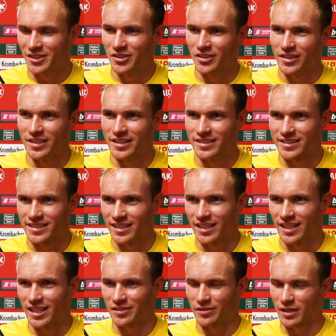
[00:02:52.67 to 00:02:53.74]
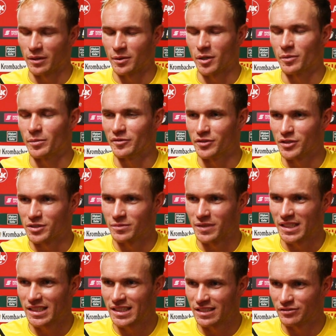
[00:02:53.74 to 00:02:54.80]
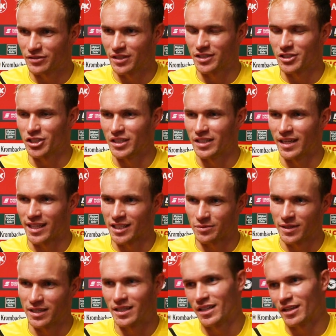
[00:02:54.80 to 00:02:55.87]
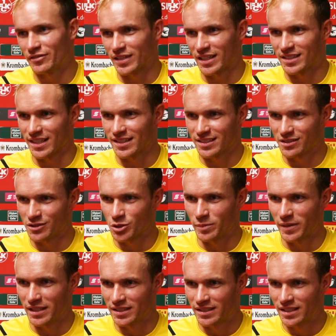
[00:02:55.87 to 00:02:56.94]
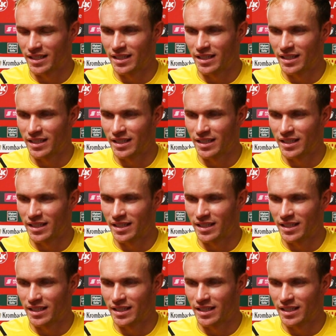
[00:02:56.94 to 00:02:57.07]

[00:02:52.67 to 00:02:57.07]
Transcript: Und äh, deswegen habe ich auch bewusst mich dafür entschieden, erstmal auf der Seite zu spielen